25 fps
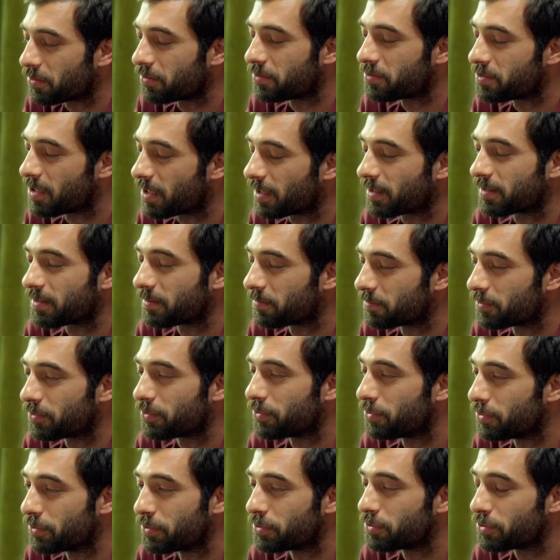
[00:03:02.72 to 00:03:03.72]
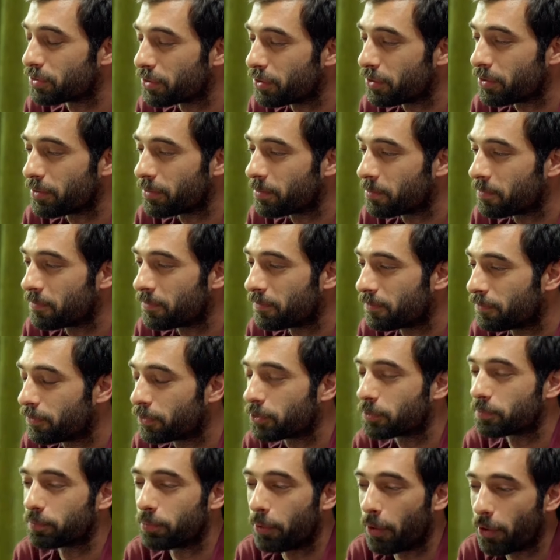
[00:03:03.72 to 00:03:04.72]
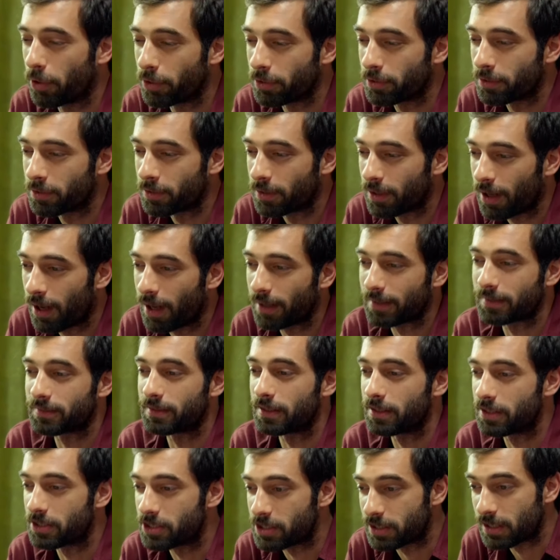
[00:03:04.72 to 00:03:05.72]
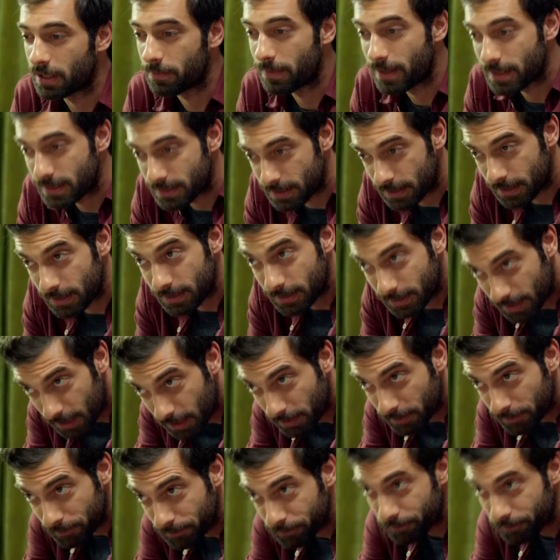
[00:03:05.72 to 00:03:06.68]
olacaktım duygusu, futbol, at yarışıyla beslenirken